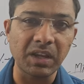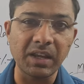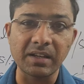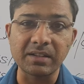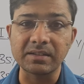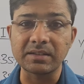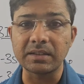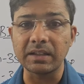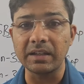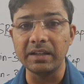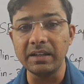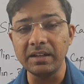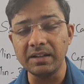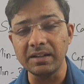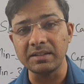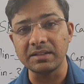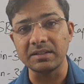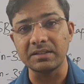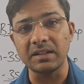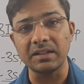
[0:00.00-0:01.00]
एक सही
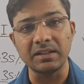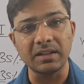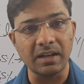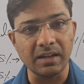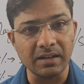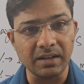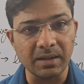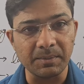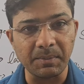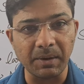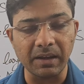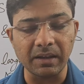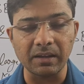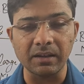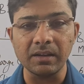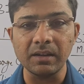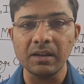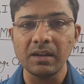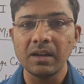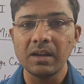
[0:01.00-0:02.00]
डिसीजन यहाँ ले
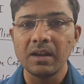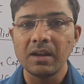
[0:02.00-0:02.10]
पाएंगे